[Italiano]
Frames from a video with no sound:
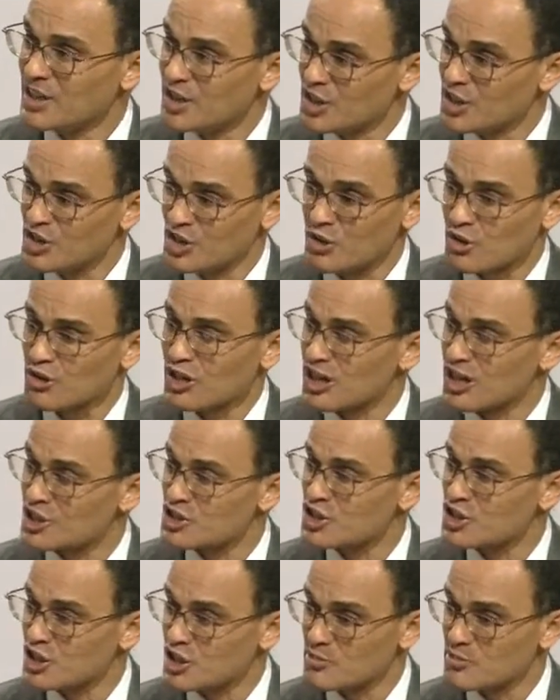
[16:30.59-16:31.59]
e c'è una
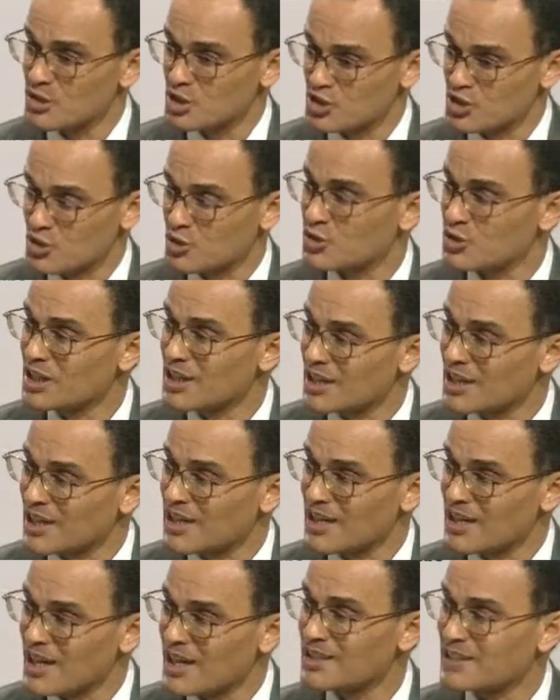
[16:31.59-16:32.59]
legittimazione
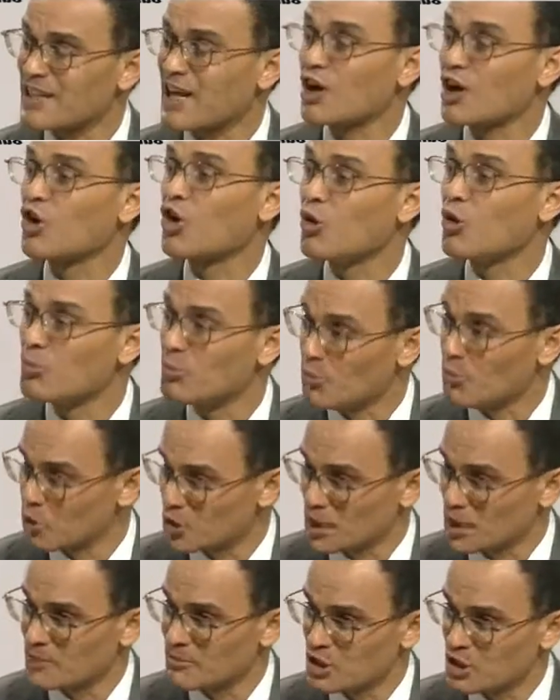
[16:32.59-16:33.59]
legata al
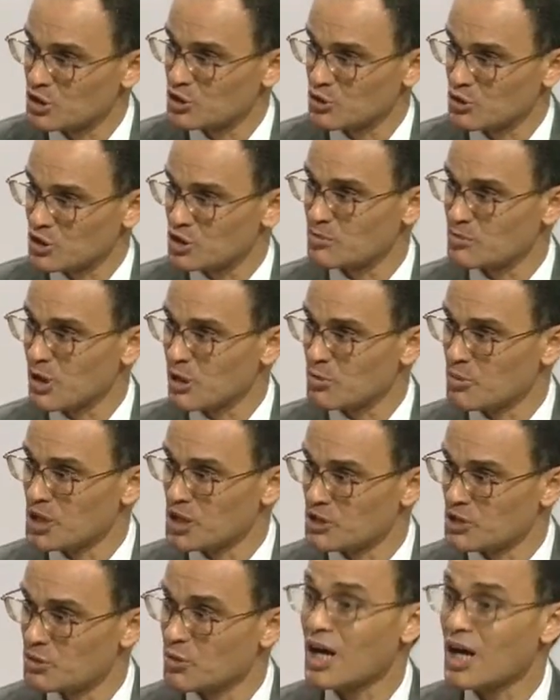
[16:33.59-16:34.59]
comportamento di
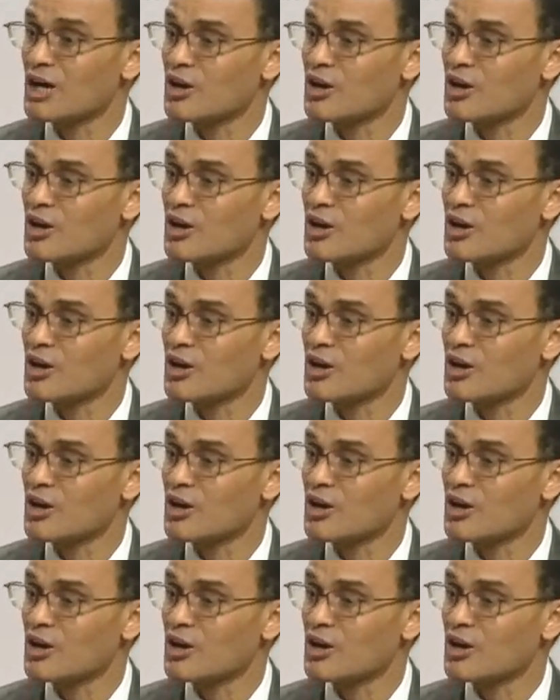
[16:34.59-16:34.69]
Maometto.